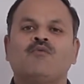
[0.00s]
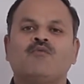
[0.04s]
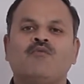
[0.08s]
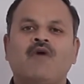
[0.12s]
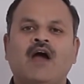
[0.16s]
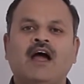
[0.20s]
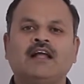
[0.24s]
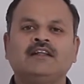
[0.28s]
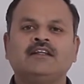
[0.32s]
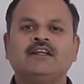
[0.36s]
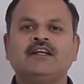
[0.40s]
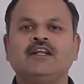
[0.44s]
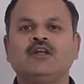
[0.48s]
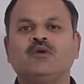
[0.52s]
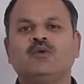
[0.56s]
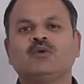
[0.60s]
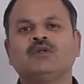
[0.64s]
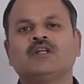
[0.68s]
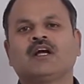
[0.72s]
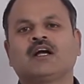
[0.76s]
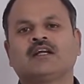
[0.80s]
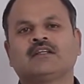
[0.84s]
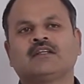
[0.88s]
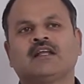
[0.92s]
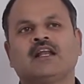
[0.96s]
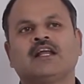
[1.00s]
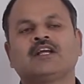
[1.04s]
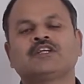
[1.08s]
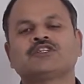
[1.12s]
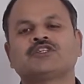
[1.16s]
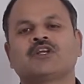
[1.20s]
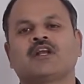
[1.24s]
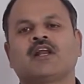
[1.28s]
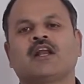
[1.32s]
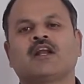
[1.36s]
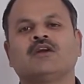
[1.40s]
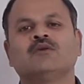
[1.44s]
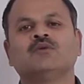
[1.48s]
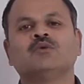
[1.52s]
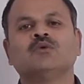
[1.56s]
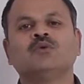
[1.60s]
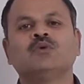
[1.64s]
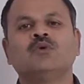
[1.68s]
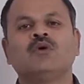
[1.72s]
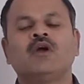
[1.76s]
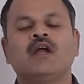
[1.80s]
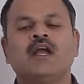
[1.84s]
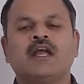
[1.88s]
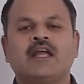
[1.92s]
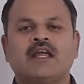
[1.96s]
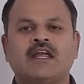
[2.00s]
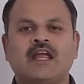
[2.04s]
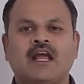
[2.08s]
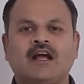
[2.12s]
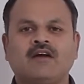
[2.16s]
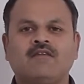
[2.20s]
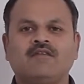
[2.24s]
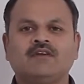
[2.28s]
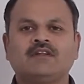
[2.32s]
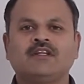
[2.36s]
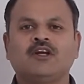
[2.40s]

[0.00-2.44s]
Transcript: వ్యాధి నిరోధకత లక్షణాలను ఎక్కువ